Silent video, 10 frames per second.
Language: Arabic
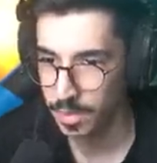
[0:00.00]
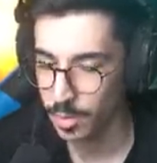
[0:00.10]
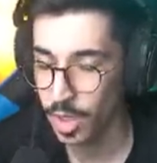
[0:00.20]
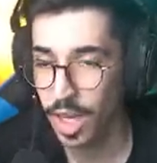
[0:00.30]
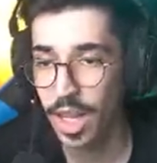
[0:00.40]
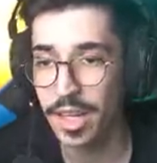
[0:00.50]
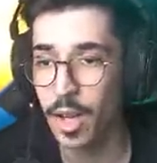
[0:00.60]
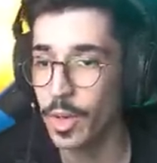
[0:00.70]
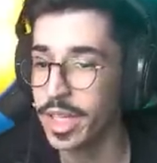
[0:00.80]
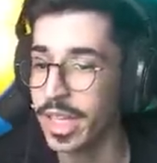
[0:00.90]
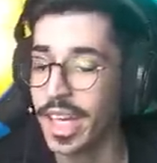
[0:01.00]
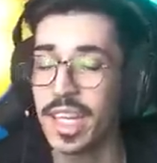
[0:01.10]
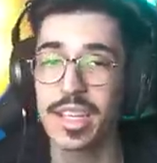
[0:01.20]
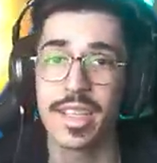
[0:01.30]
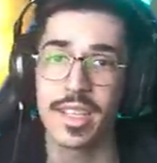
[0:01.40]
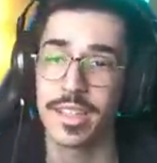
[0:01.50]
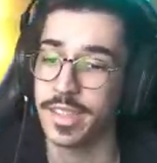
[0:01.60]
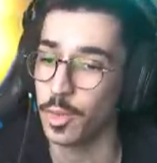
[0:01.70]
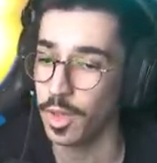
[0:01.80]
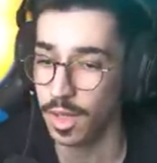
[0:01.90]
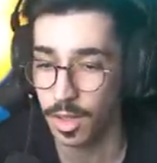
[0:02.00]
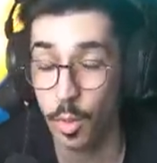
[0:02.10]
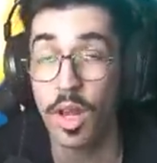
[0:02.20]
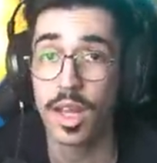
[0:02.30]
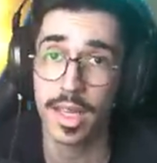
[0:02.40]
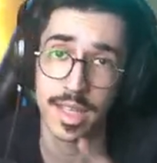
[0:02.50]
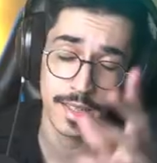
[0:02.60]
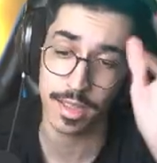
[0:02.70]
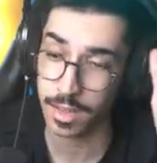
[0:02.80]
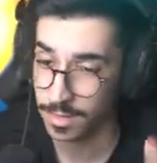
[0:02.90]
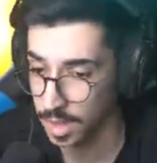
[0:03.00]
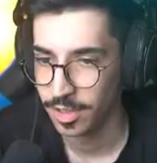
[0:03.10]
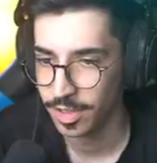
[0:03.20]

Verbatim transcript: والله ان خوينا كان يقدر يرجع والله والله كان يقدر يرجع